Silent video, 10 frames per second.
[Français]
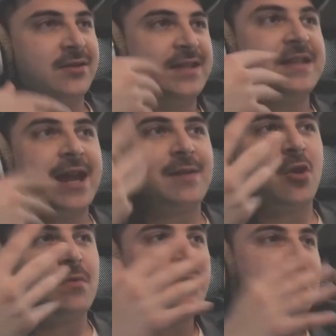
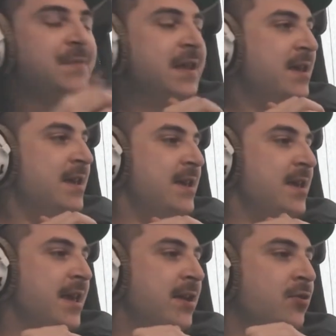idéalement même.
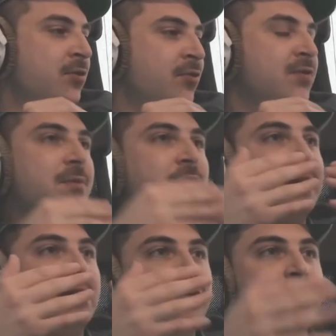Et que non seulement
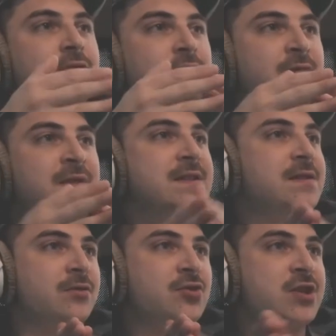t'as le cul vissé
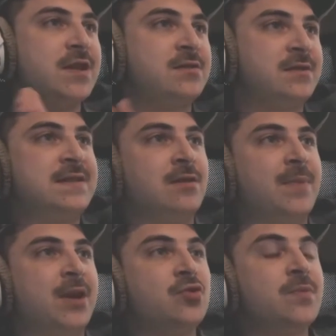sur une chaise 10 heures
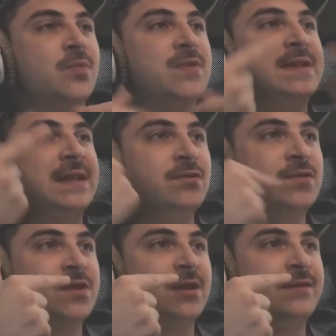par jour, mais en plus t'es tout
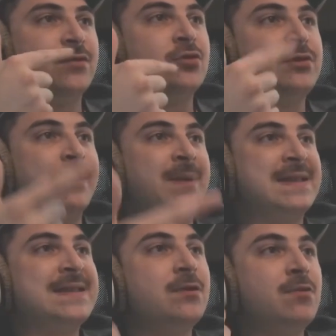seul et faut que tu
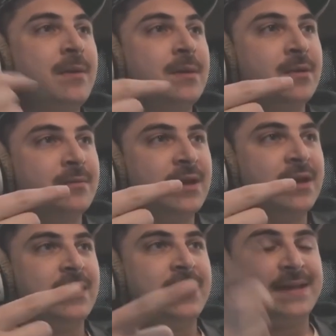t'apprécies toi-même.
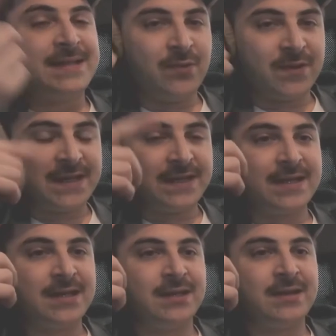Et c'est pour ça que
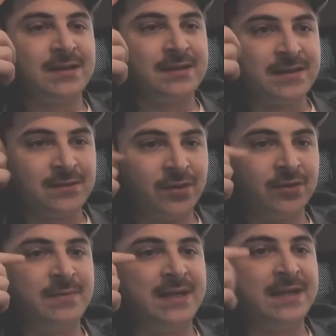des, auteurs
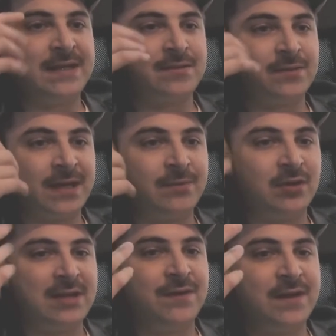de BD qui sont très
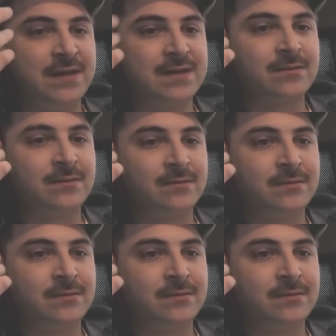prolifiques sont